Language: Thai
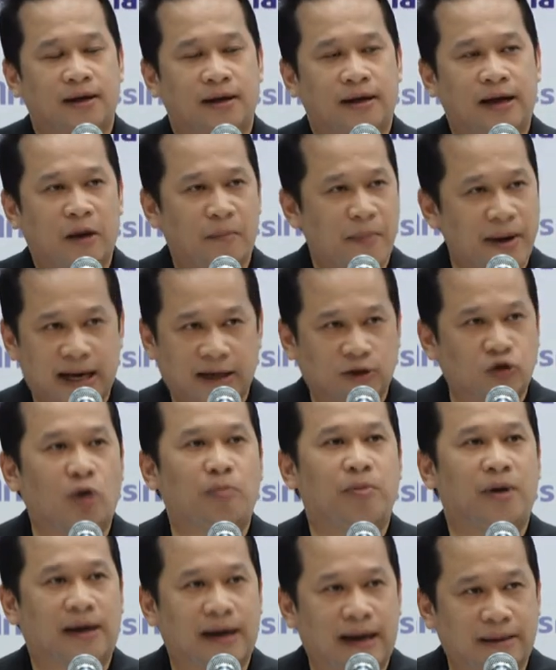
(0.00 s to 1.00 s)
แล้วไม่กระทบ
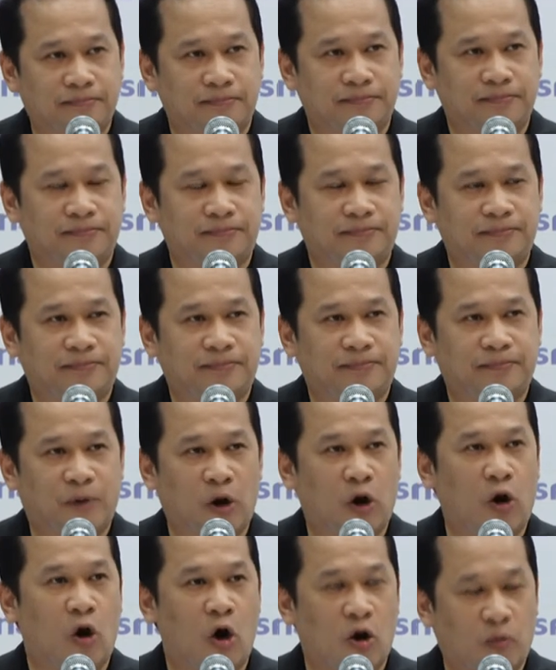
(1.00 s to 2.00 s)
แล้วครับ เพ
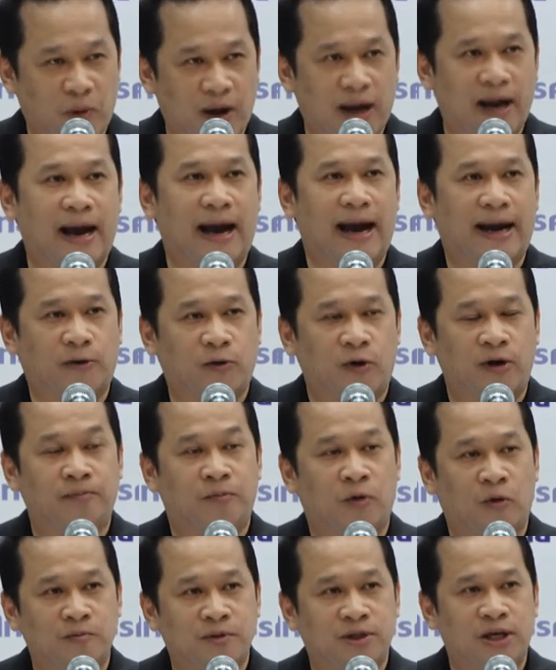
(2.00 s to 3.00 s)
ราะออกไป 5 คน
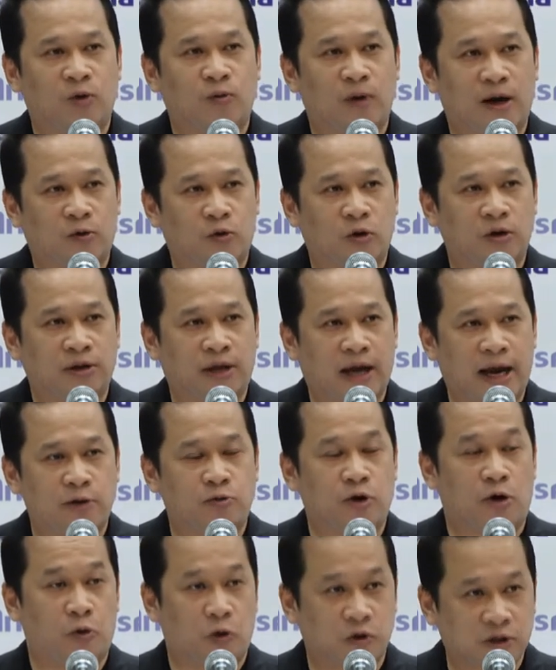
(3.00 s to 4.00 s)
ผมเชื่อว่าคนไทย
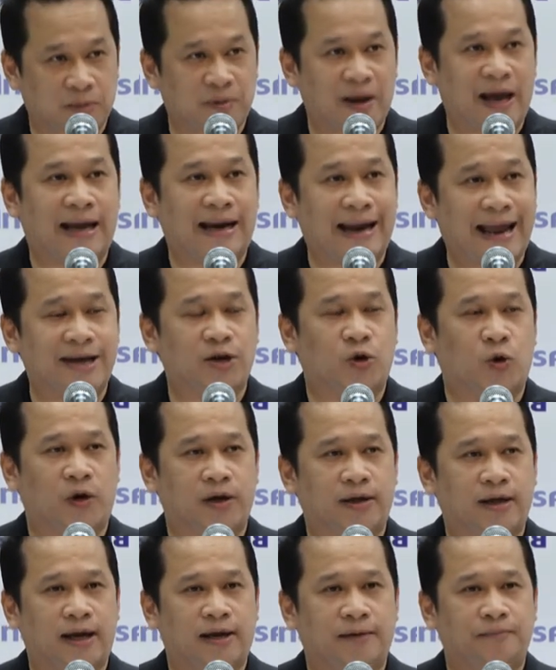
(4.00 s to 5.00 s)
กว่า 65 ล้านคน
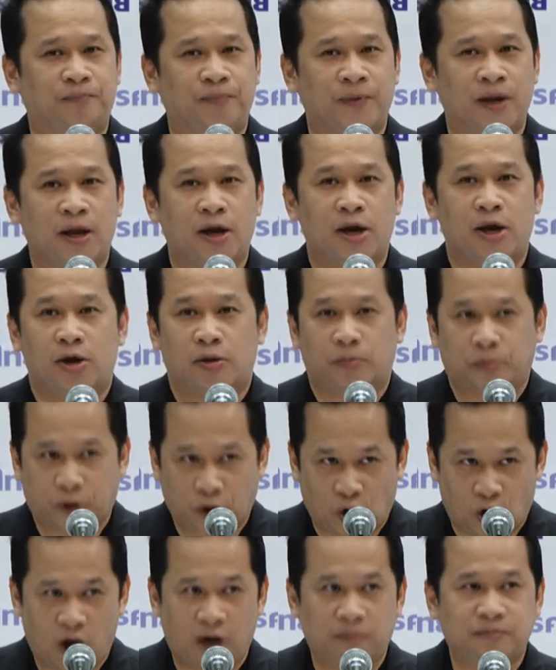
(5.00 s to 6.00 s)
นั้น พ
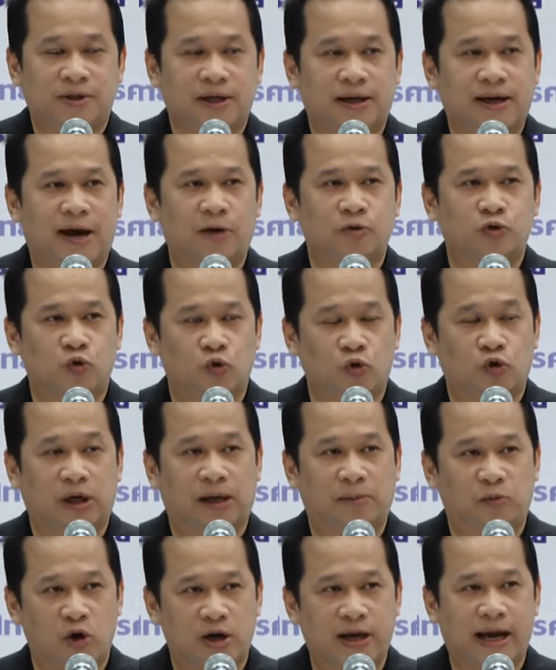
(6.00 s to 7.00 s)
ร้อมจะเข้าสู่ก
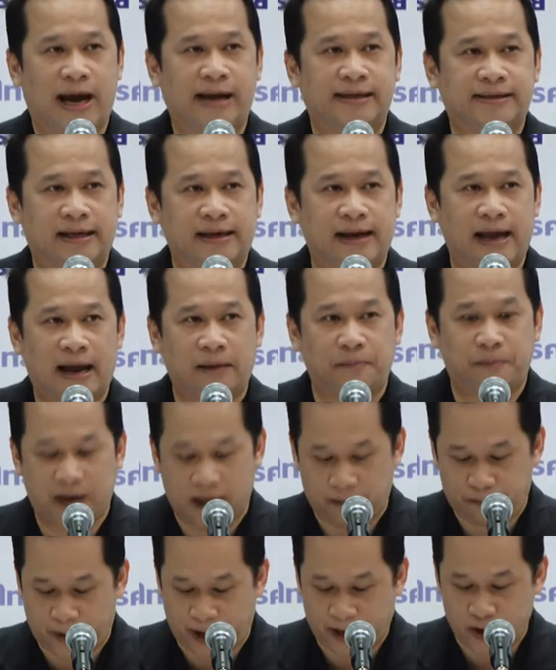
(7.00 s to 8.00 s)
ระบวนการสรรหาเพื่อ
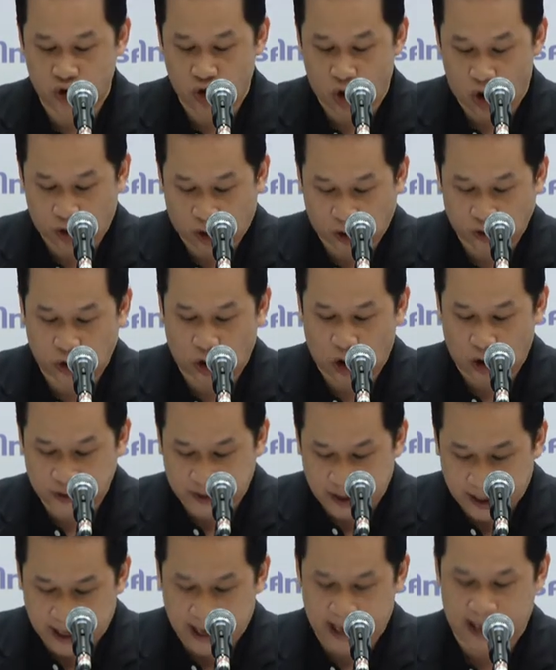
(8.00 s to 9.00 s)
เป็นกกต
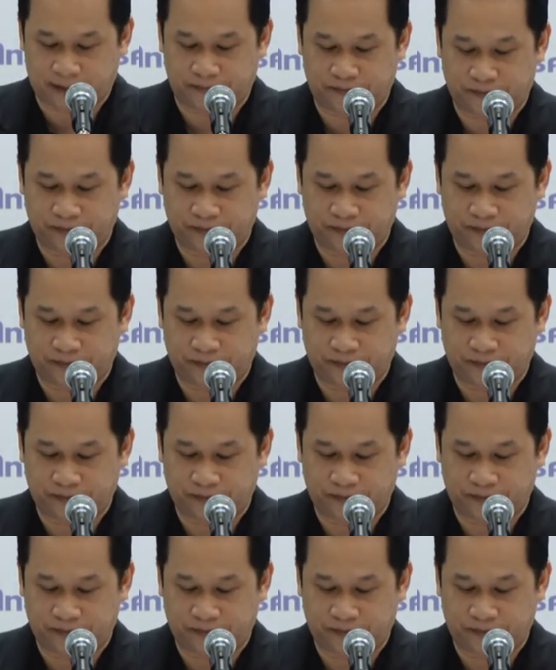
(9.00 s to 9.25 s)
เสียเอง